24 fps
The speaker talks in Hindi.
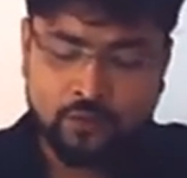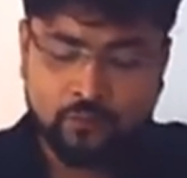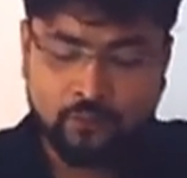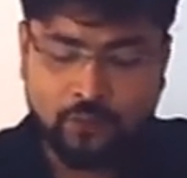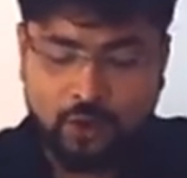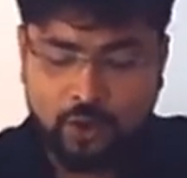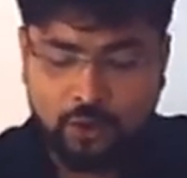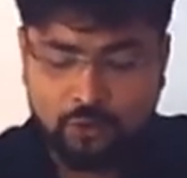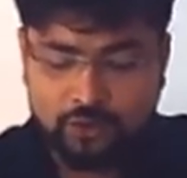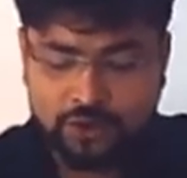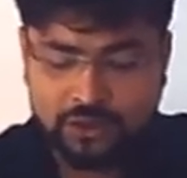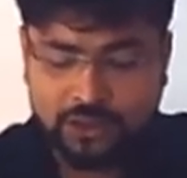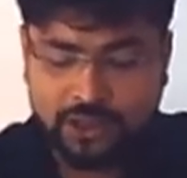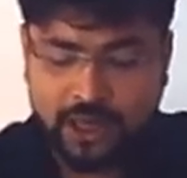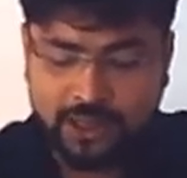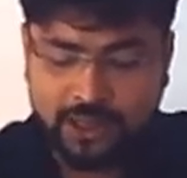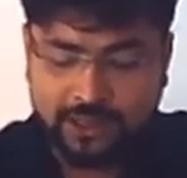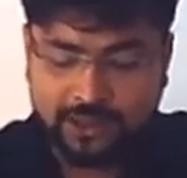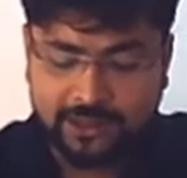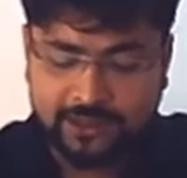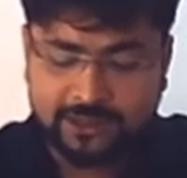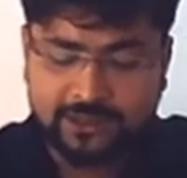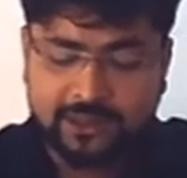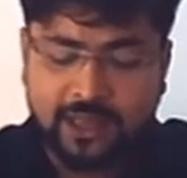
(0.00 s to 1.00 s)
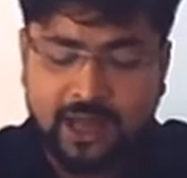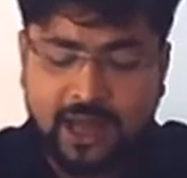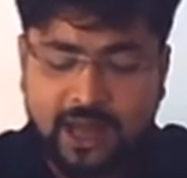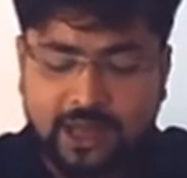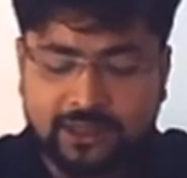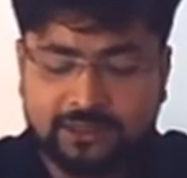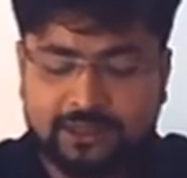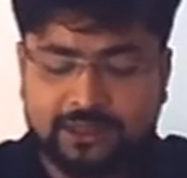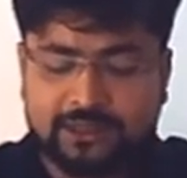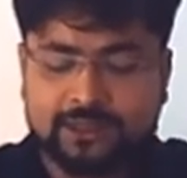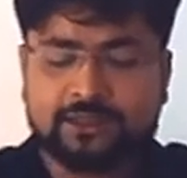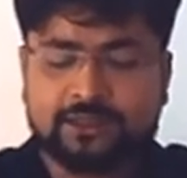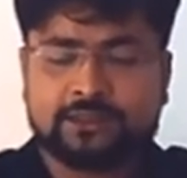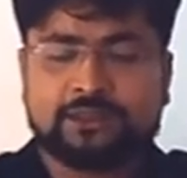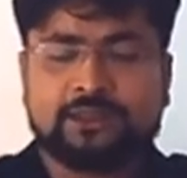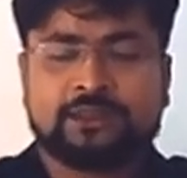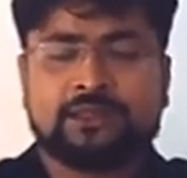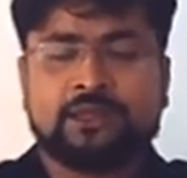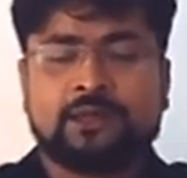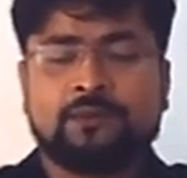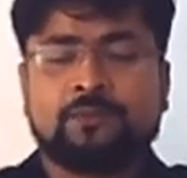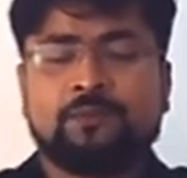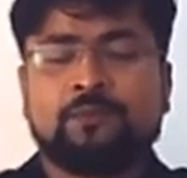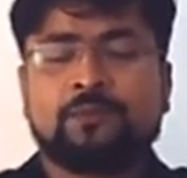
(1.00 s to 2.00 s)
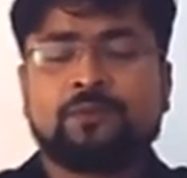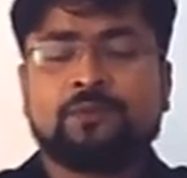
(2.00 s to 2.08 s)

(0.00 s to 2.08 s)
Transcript: वो उसका कितना आदर करता था